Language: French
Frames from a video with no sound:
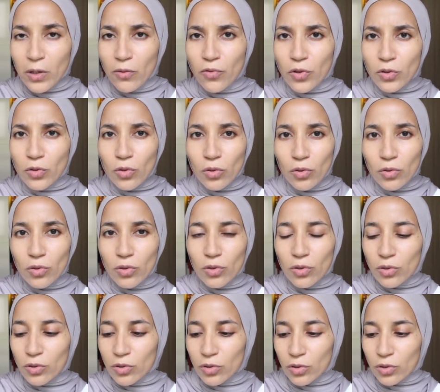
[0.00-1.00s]
votre,
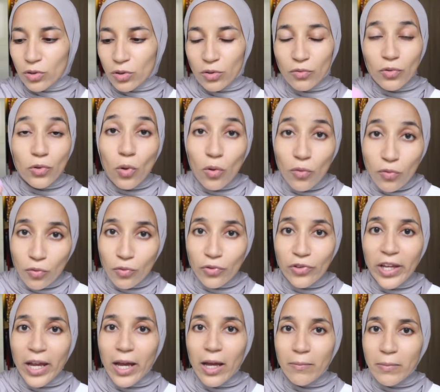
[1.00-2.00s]
votre fond de
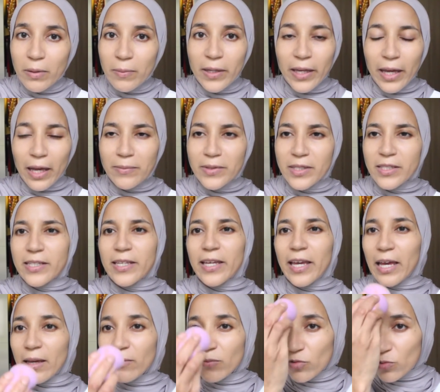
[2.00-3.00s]
teint, bébé crème, CC
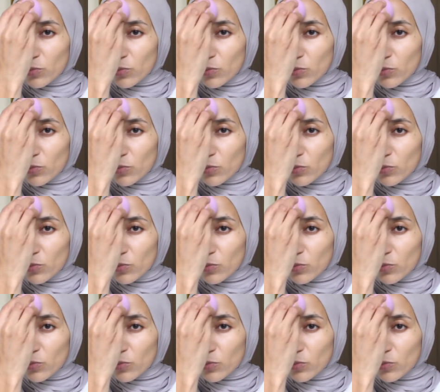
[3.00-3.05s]
crème.